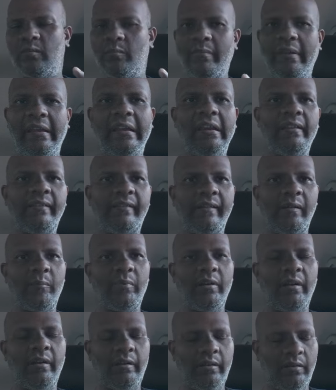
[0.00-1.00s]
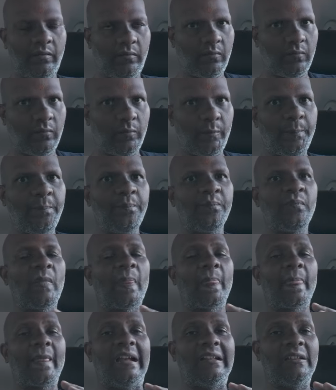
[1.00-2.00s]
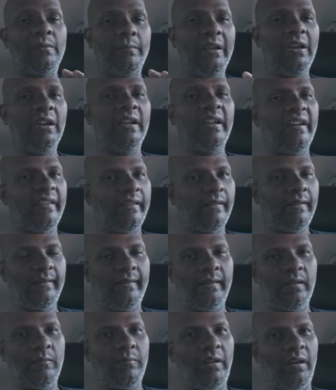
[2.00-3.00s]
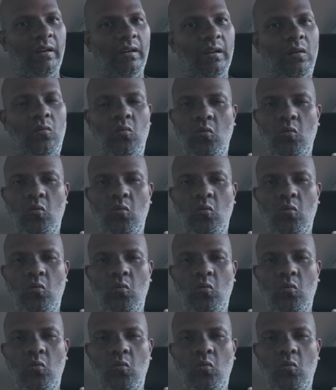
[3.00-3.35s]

ஸோ மெயிலை செக் பண்ணிகிட்டே இருக்கணும் அந்த மெயில் கிடச்சிடுச்சு அப்படின்னா